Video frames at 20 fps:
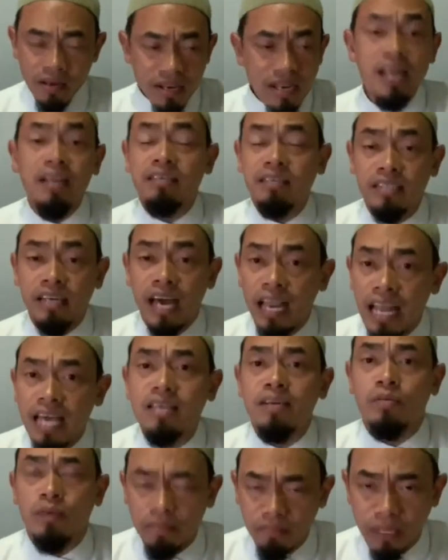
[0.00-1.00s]
นั่นคืออะไร
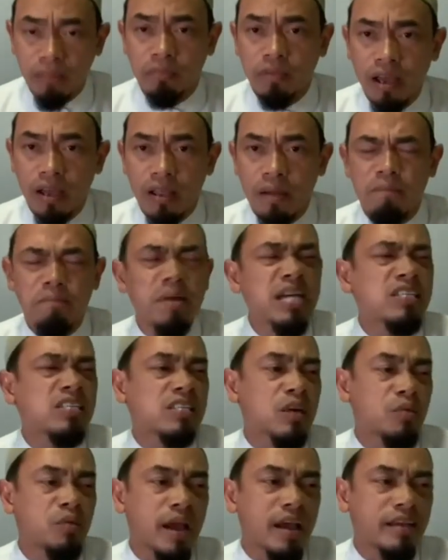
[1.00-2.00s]
คือความต่ำต้อย ไม่
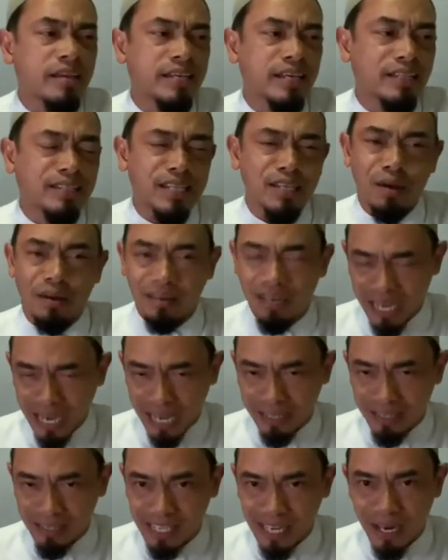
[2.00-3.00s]
แสวงเกียรติยศใด
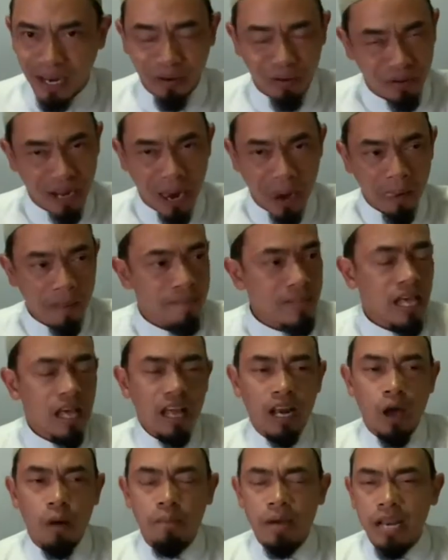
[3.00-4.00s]
ๆ ทั้งสิ้นในดุนยา
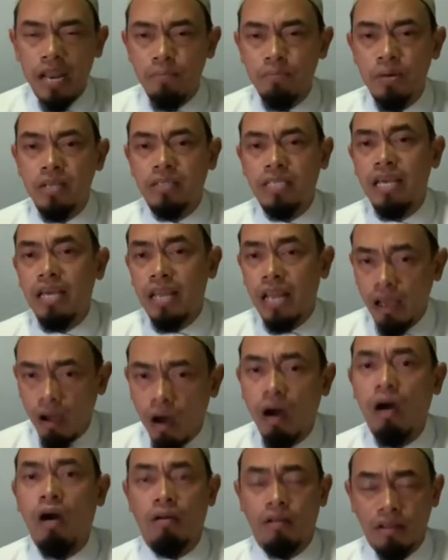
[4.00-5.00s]
เราไปในพื้นที่ในห้
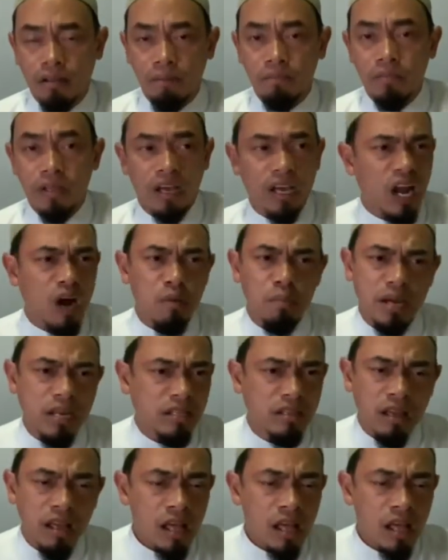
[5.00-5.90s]
องห้องหนึ่ง เราไม่